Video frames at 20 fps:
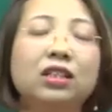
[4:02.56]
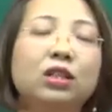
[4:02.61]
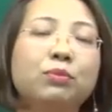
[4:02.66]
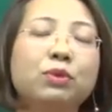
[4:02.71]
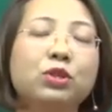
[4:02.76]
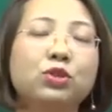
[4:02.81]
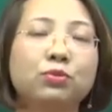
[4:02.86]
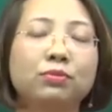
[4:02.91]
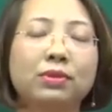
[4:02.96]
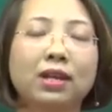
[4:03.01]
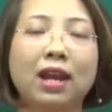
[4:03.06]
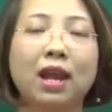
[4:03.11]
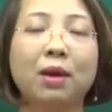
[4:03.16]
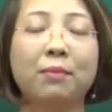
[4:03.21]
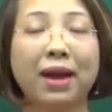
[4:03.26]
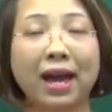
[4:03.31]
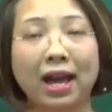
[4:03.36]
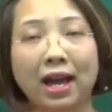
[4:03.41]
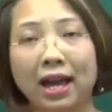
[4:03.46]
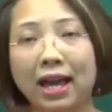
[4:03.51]
thứ mà chúng ta
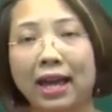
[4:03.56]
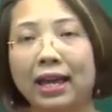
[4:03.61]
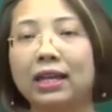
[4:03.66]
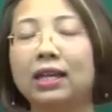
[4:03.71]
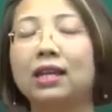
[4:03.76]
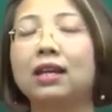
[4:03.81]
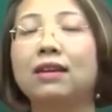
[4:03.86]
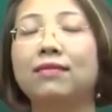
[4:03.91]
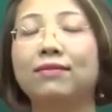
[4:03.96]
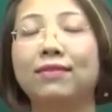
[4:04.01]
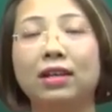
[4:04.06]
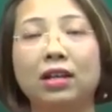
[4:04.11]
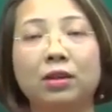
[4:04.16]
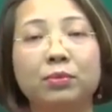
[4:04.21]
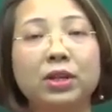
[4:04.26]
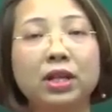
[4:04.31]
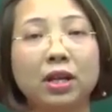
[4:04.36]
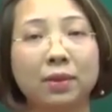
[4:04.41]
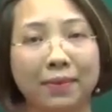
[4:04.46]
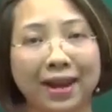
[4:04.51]
làm hàng ngày và
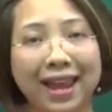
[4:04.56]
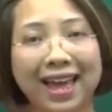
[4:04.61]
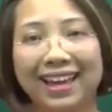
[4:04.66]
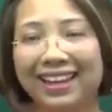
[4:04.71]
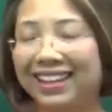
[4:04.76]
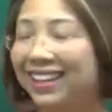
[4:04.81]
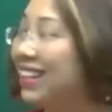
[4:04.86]
lặp đi lặp lại